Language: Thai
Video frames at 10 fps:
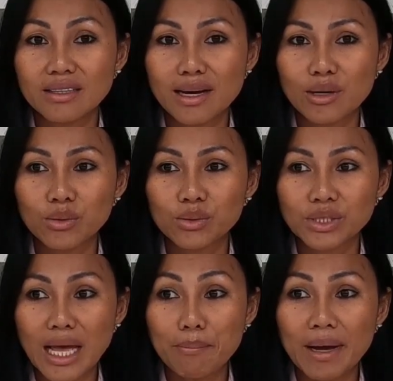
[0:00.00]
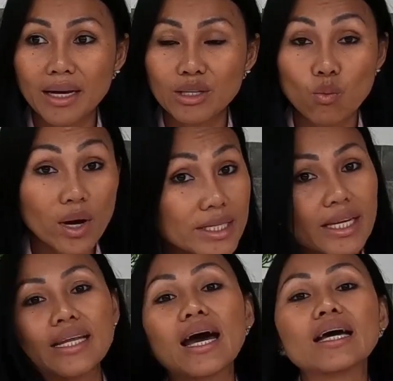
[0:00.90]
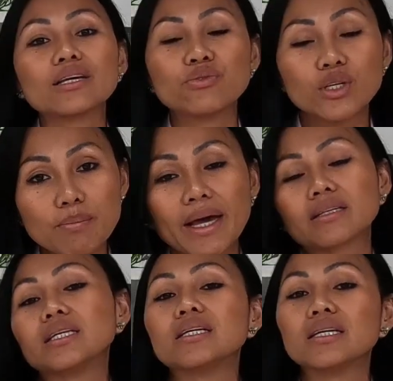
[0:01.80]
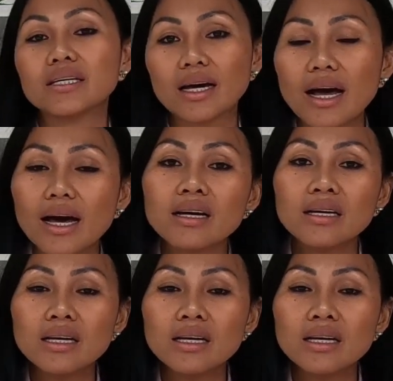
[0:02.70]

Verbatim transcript: เราสามารถไว้ใจได้ฟีดแบ็กดีนะคะ